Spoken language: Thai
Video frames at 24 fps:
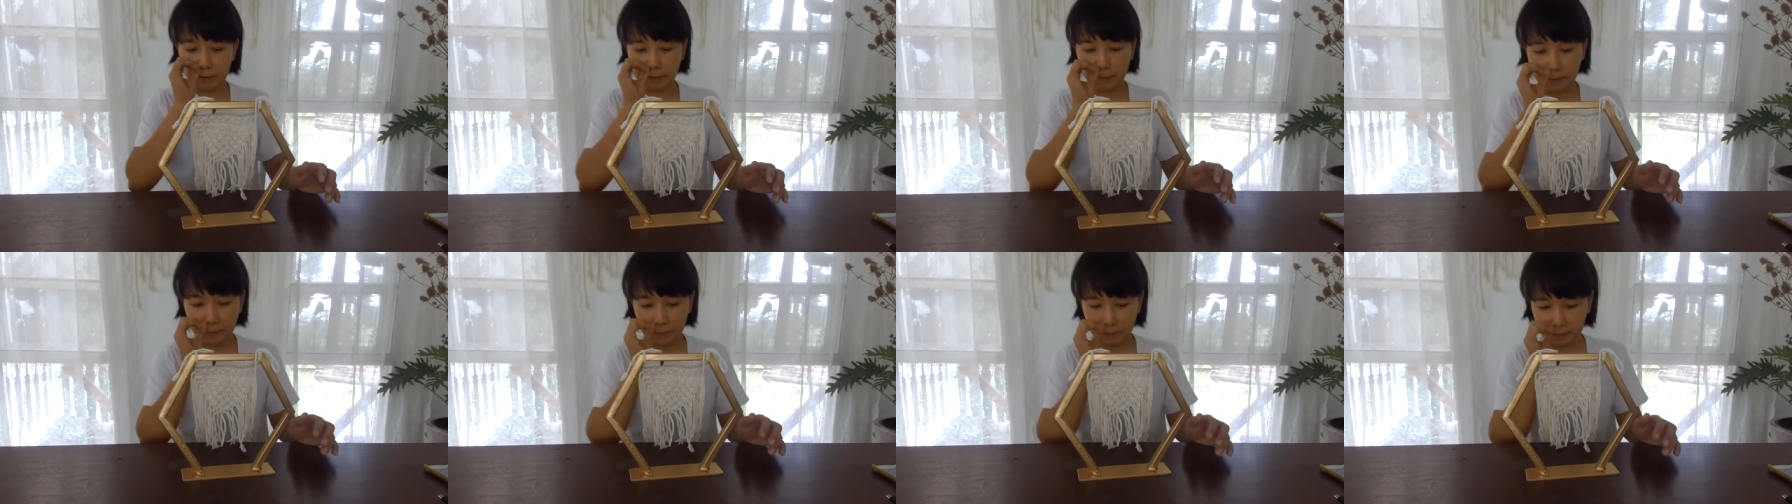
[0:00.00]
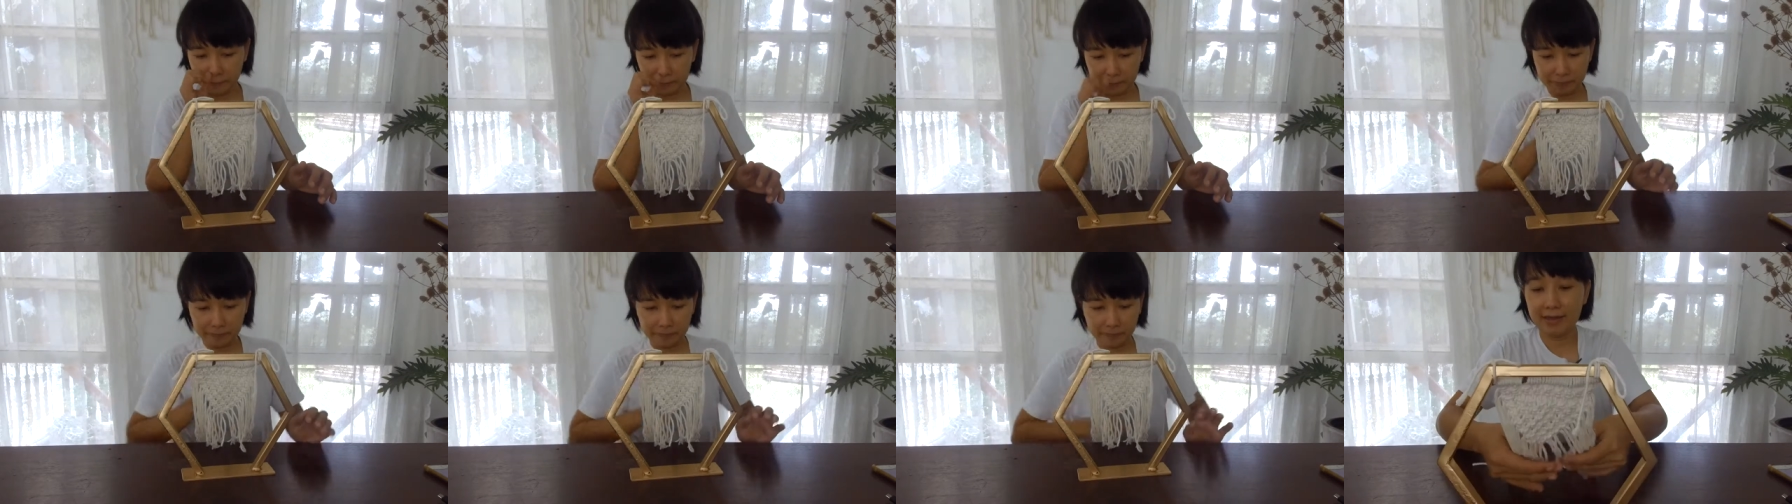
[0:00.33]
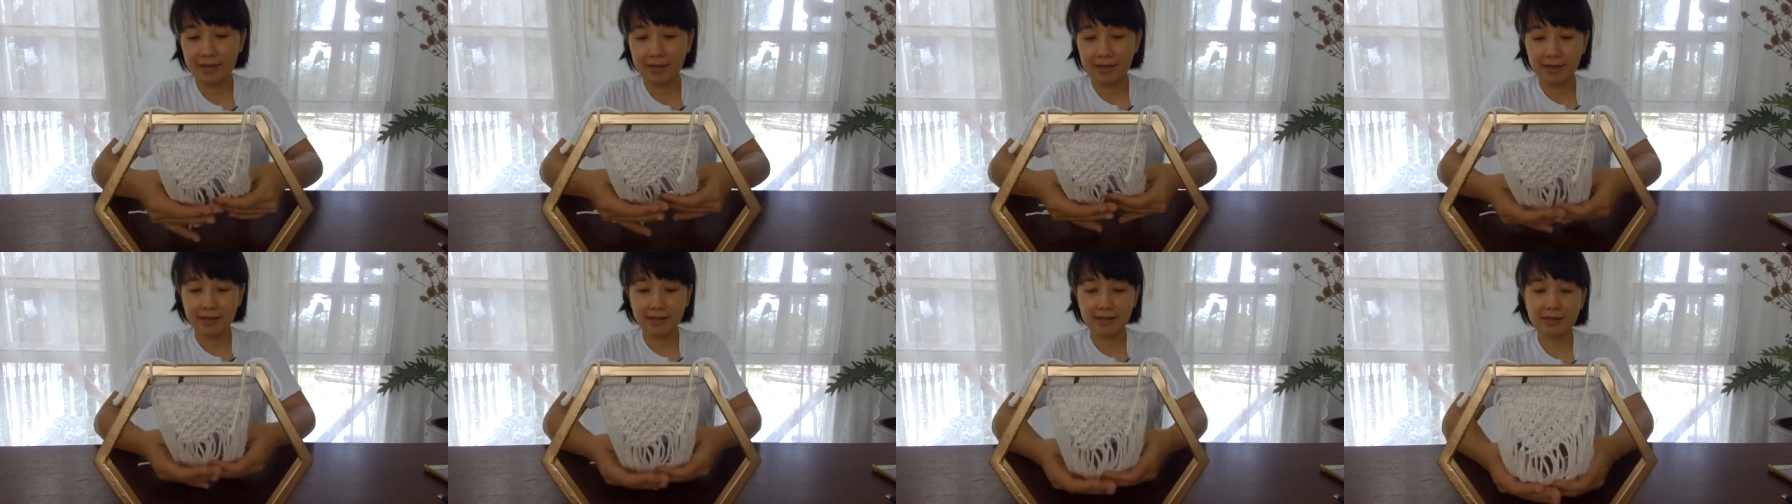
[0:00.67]
ย
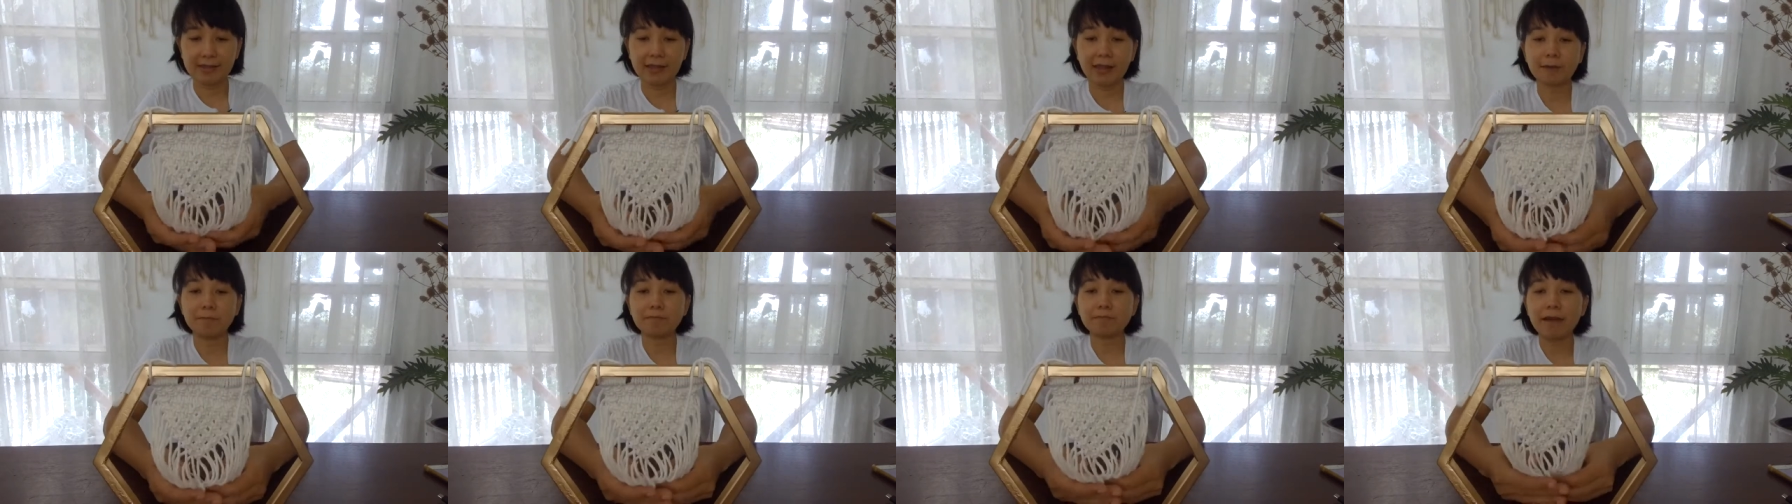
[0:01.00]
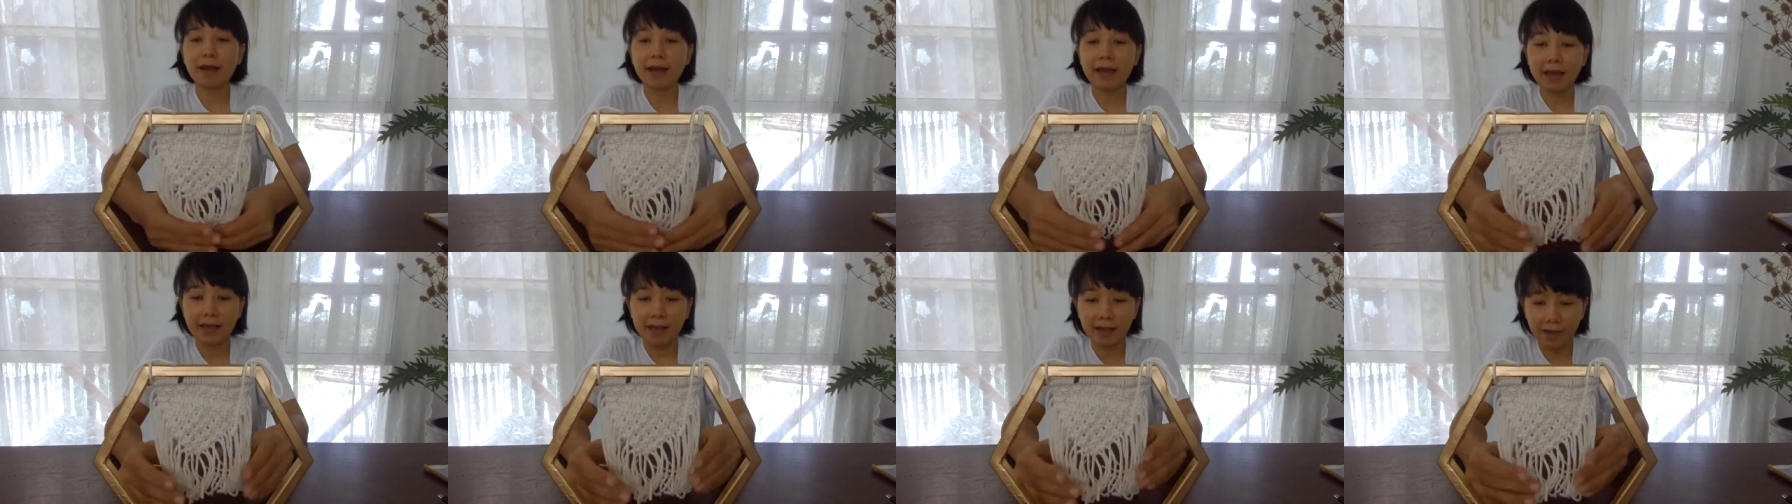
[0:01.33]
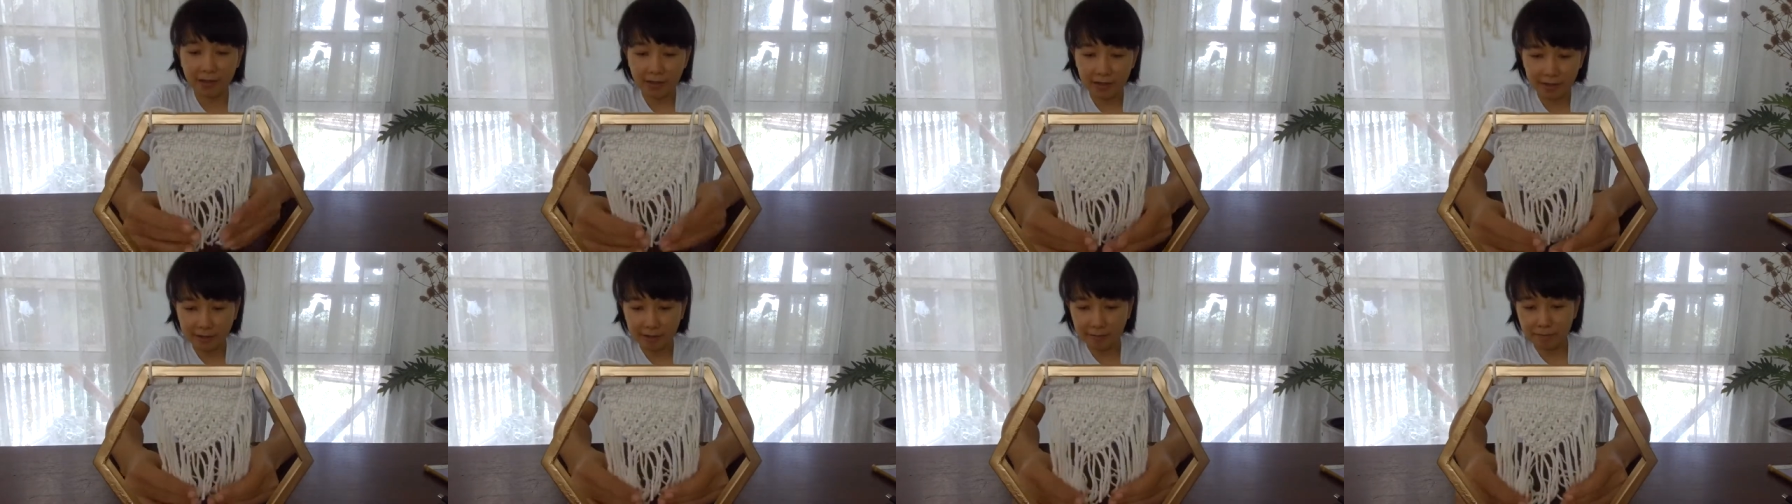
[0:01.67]
ต่อไป
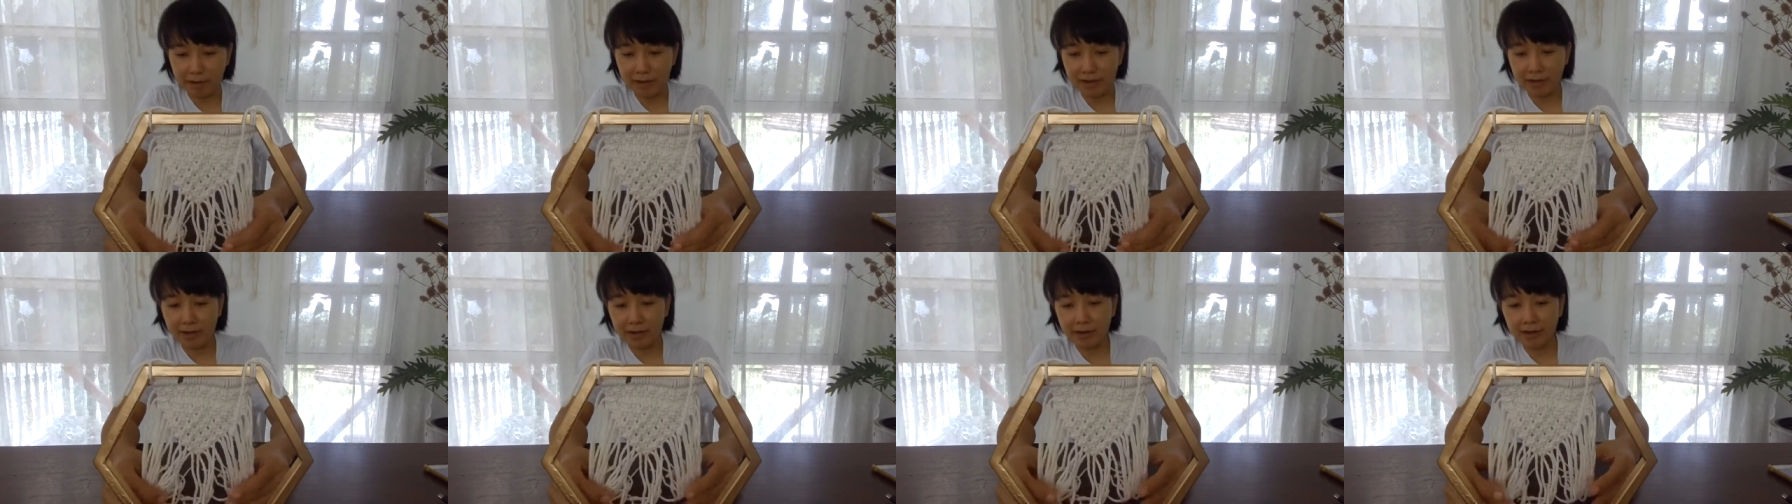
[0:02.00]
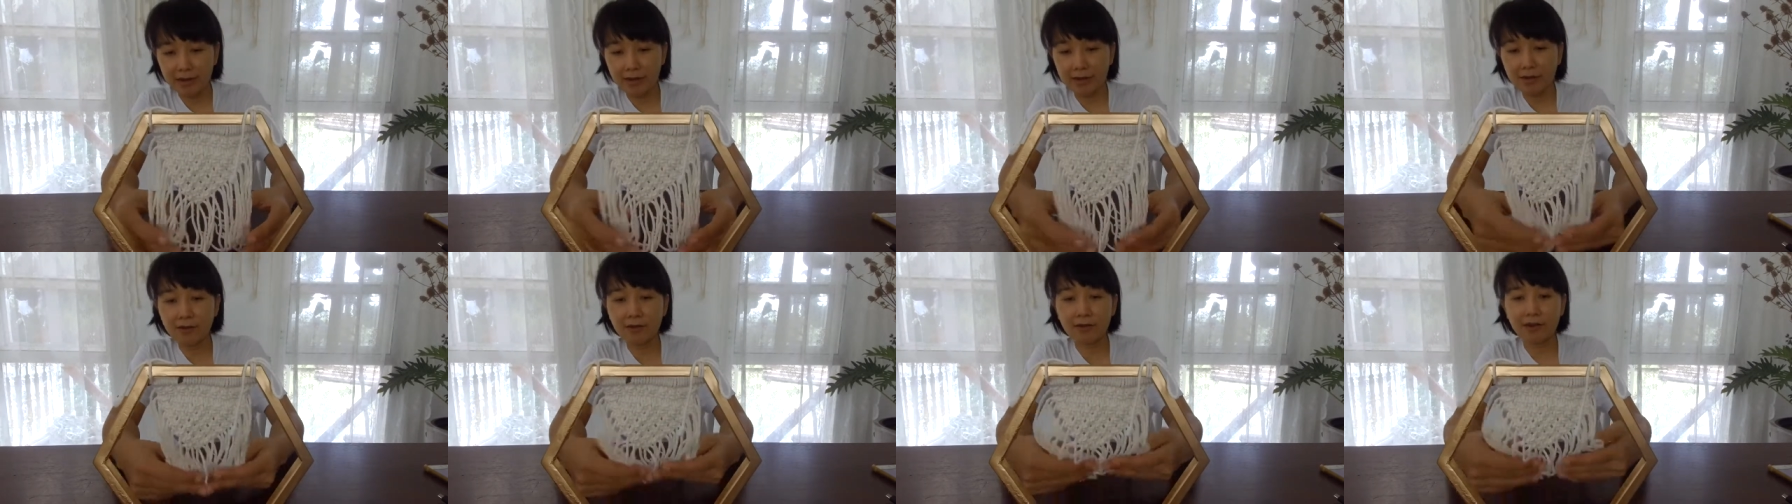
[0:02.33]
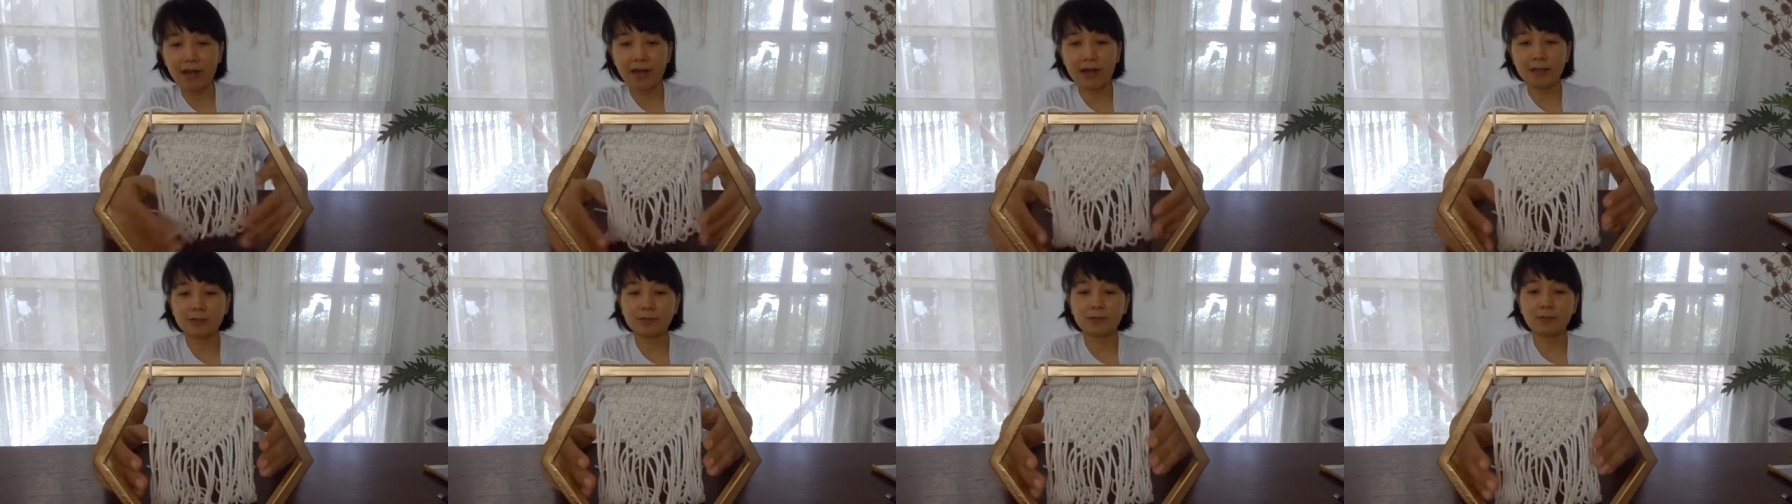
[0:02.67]
ก็จะเป็นในเรื่องของ
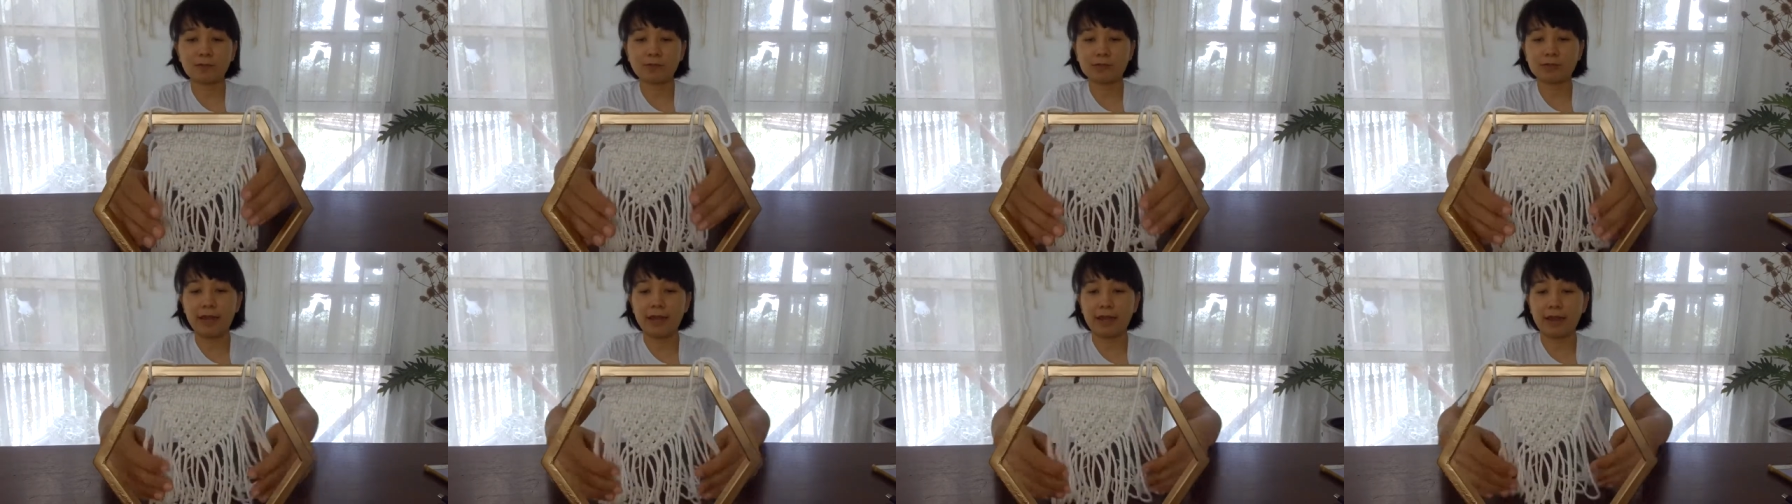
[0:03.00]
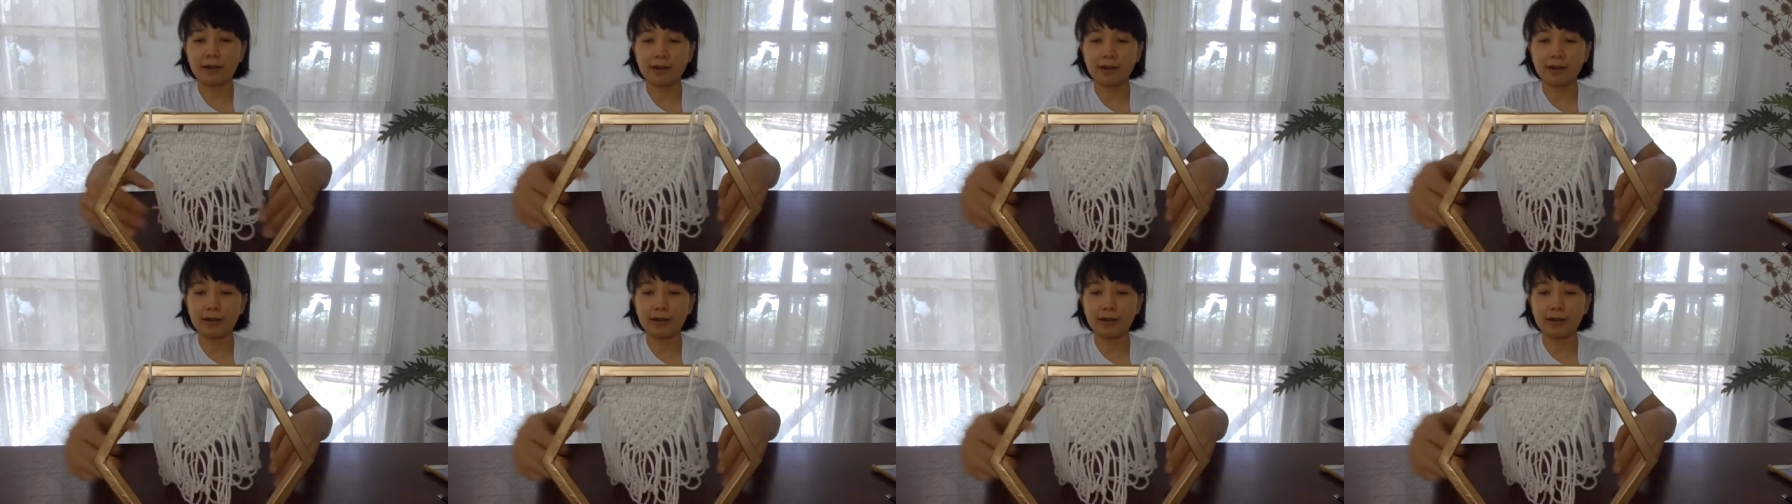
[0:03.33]
งานตกแต่ง